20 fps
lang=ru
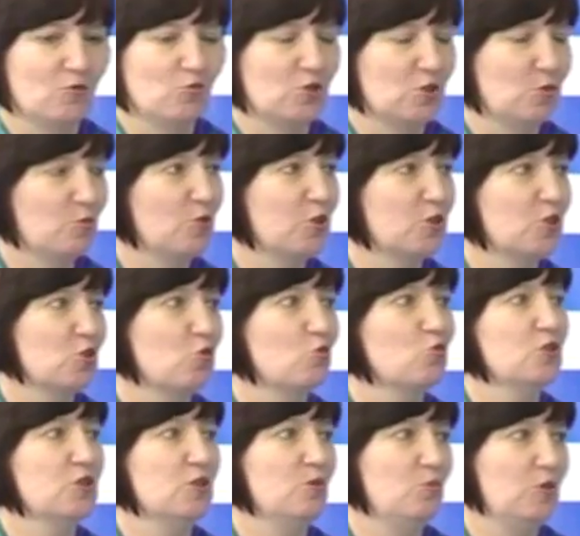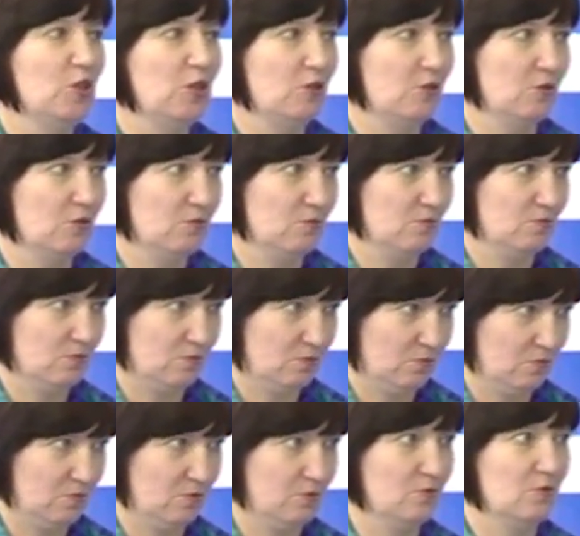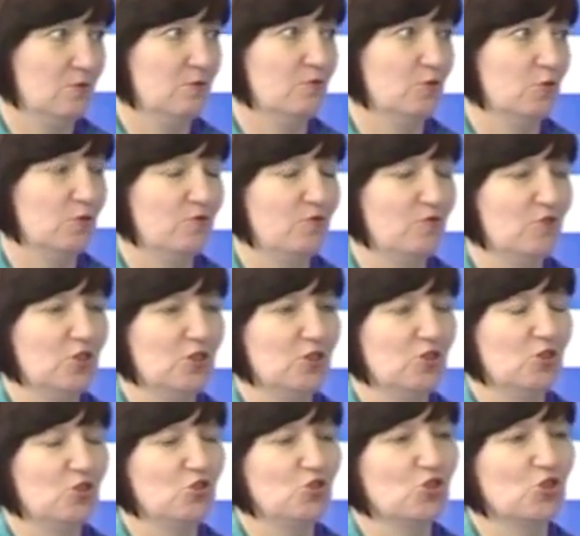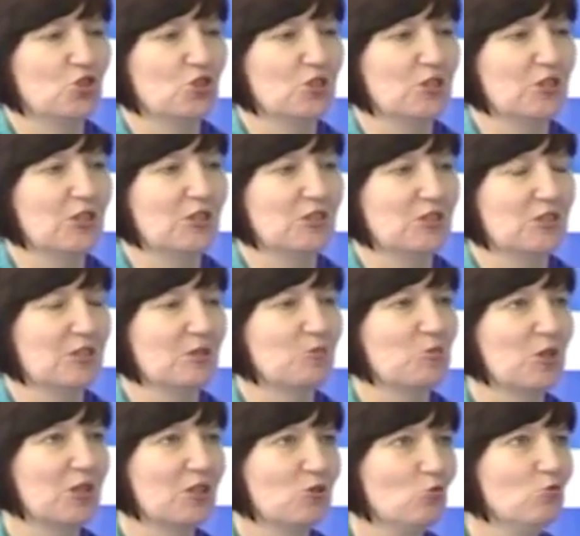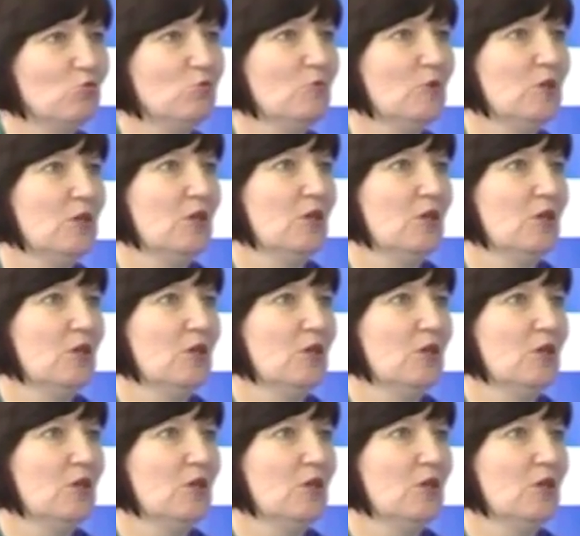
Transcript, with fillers: у нас было 100 семей э, вот в 2016 году